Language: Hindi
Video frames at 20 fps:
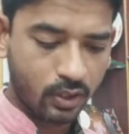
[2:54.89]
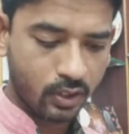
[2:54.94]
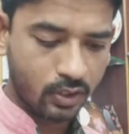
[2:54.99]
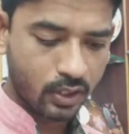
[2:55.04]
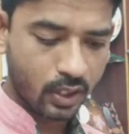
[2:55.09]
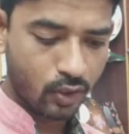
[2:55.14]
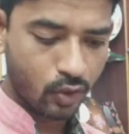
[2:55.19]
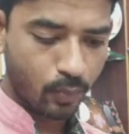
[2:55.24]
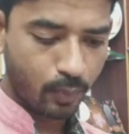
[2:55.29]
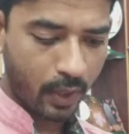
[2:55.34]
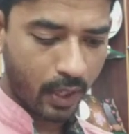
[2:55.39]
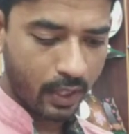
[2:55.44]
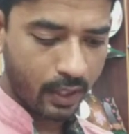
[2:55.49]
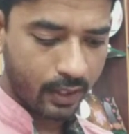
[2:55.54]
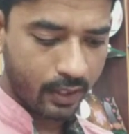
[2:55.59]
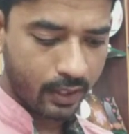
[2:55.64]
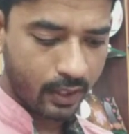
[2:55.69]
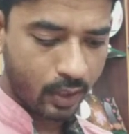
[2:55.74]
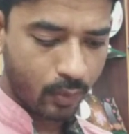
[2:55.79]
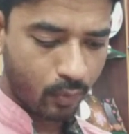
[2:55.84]
इसका जो
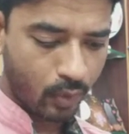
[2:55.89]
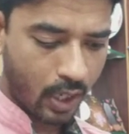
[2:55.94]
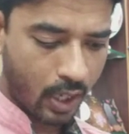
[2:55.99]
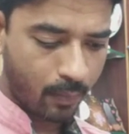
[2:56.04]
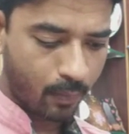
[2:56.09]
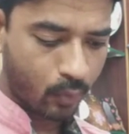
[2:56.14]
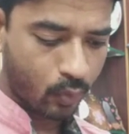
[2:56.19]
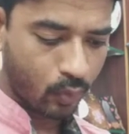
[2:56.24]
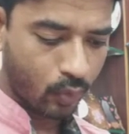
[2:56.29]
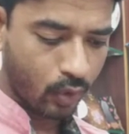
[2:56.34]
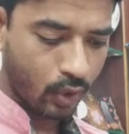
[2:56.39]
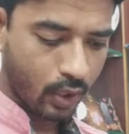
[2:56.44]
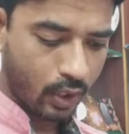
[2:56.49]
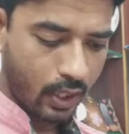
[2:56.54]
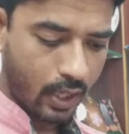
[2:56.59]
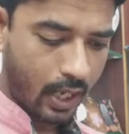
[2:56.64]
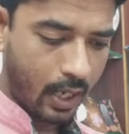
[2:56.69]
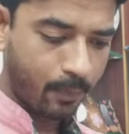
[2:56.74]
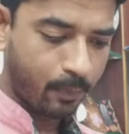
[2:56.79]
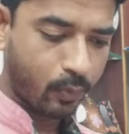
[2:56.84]
वैलिडी है वो आपको
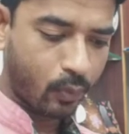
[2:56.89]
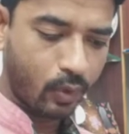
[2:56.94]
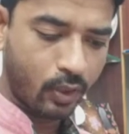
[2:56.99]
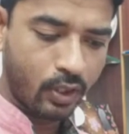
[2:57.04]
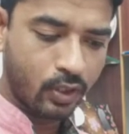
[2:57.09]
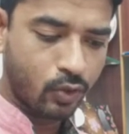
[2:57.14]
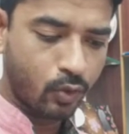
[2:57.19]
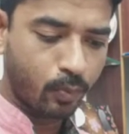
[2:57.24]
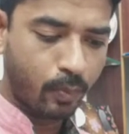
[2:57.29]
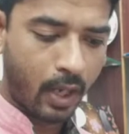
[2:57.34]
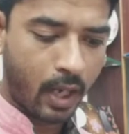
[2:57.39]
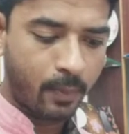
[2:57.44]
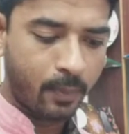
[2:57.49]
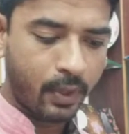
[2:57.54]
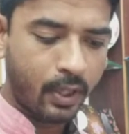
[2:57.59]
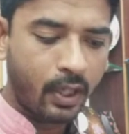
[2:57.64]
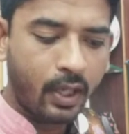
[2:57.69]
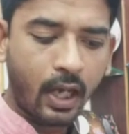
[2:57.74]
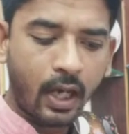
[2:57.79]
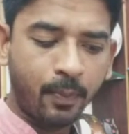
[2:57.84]
आप ये जो आप
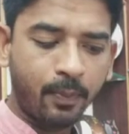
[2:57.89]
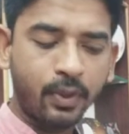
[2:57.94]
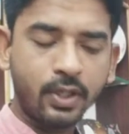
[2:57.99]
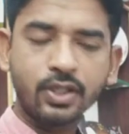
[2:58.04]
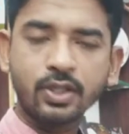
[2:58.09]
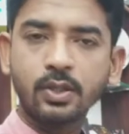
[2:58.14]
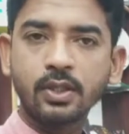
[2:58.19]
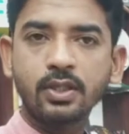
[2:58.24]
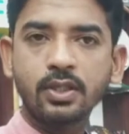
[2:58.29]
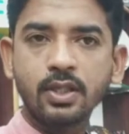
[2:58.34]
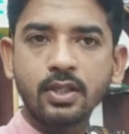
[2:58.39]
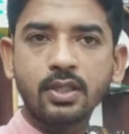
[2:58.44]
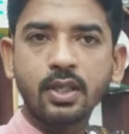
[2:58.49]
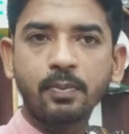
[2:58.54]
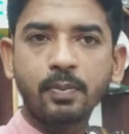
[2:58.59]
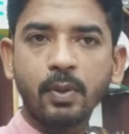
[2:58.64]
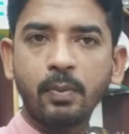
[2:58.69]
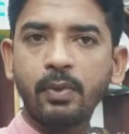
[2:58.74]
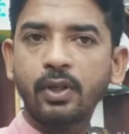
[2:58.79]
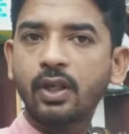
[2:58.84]
है आप इसको तीस
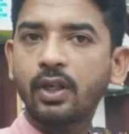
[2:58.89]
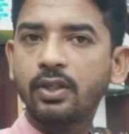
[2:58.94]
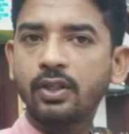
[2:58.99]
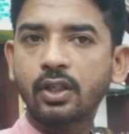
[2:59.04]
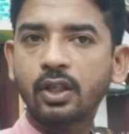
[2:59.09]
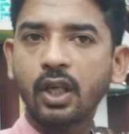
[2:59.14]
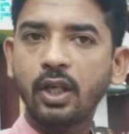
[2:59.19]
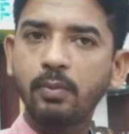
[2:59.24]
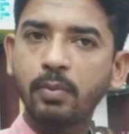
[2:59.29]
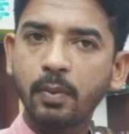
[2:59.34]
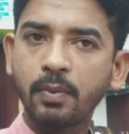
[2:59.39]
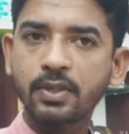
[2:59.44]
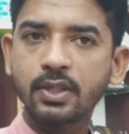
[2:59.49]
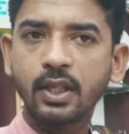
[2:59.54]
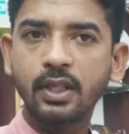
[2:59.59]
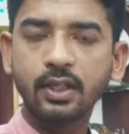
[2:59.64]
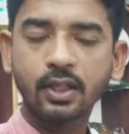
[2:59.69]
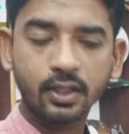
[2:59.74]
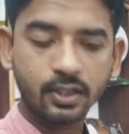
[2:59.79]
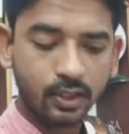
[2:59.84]
सेप्टेम्बर के अंदर कहीं पर भी
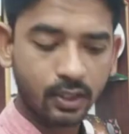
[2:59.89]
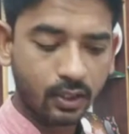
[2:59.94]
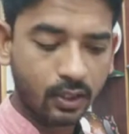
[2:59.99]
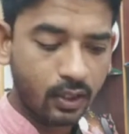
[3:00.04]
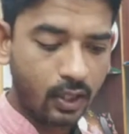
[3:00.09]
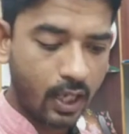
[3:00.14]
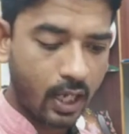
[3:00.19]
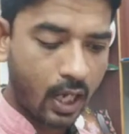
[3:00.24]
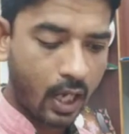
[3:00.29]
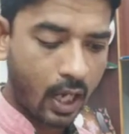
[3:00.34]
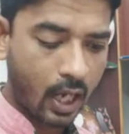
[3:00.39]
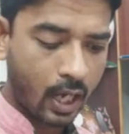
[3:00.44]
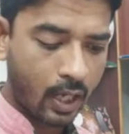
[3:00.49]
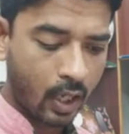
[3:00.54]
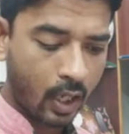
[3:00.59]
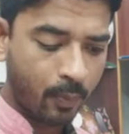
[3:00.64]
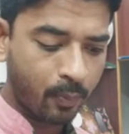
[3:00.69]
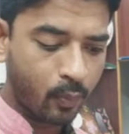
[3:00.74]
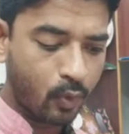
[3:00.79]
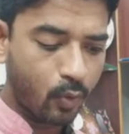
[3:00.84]
सेंड कर सकते हैं और
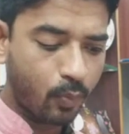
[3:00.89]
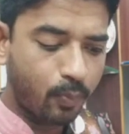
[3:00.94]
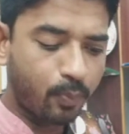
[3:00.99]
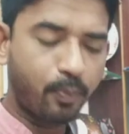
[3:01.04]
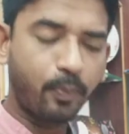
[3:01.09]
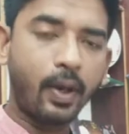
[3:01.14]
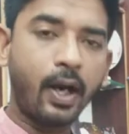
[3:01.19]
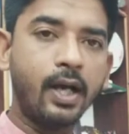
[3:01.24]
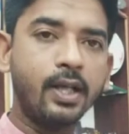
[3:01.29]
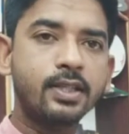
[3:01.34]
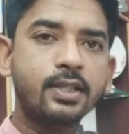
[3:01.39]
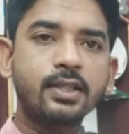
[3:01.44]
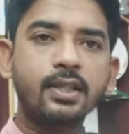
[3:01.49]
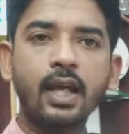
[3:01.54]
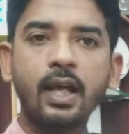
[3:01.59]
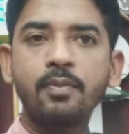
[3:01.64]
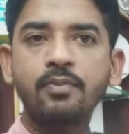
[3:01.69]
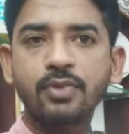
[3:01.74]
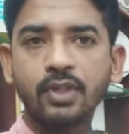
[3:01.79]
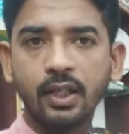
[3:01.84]
आपको पाँच
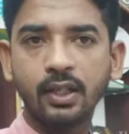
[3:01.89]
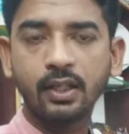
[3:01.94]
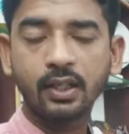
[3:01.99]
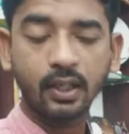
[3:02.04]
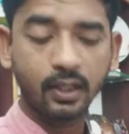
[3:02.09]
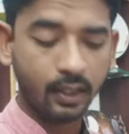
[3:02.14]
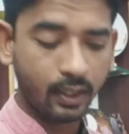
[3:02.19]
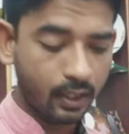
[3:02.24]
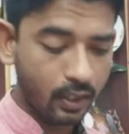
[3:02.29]
टाइम सेंड करना